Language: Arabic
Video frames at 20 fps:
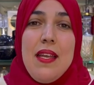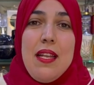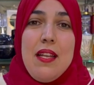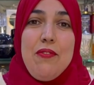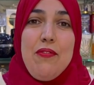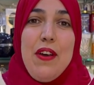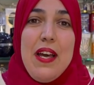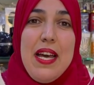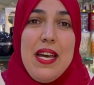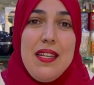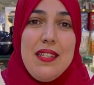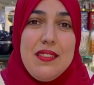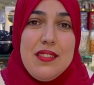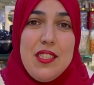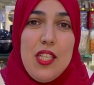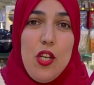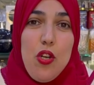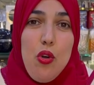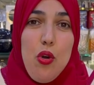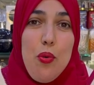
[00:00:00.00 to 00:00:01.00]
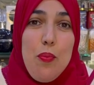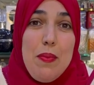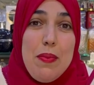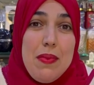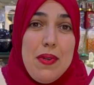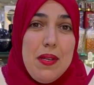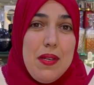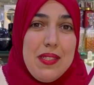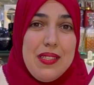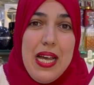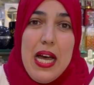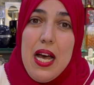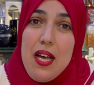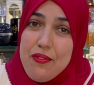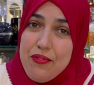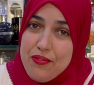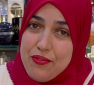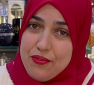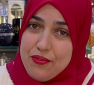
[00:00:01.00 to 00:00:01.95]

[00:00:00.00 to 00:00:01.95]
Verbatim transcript: الفقرات ديالهم آه، ضعاف